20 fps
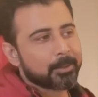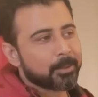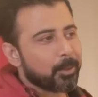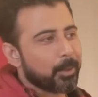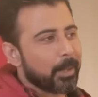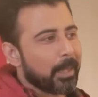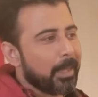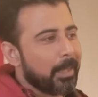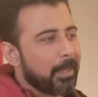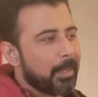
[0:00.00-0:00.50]
সো
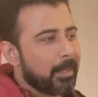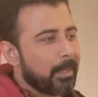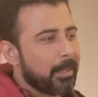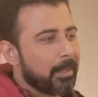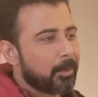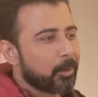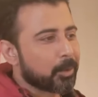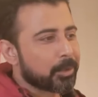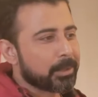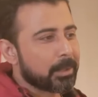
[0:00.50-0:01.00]
এই
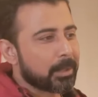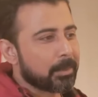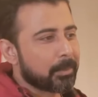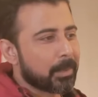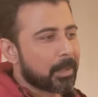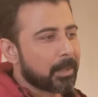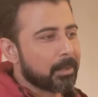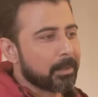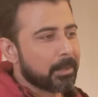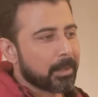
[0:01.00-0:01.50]
কোশ্চেন
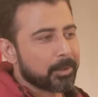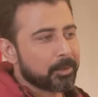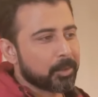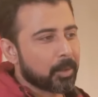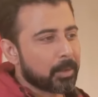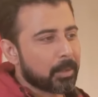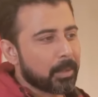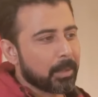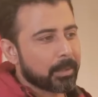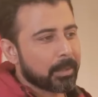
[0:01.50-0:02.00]
মার্কটার
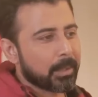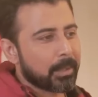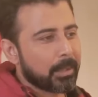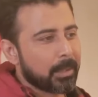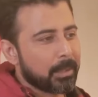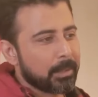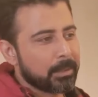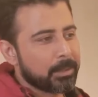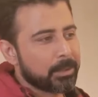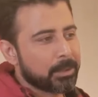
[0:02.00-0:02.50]
জটলাটা
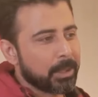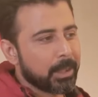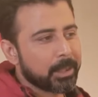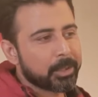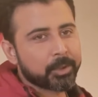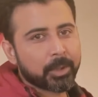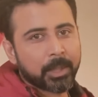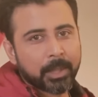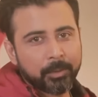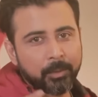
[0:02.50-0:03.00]

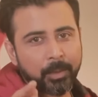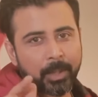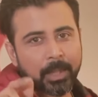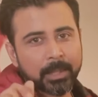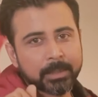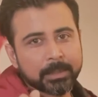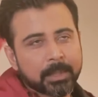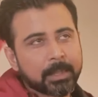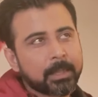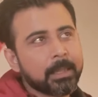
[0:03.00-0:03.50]
শেষ হয় দুই
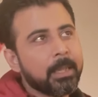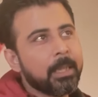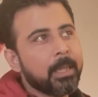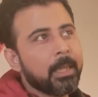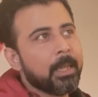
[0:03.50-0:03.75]
হাজার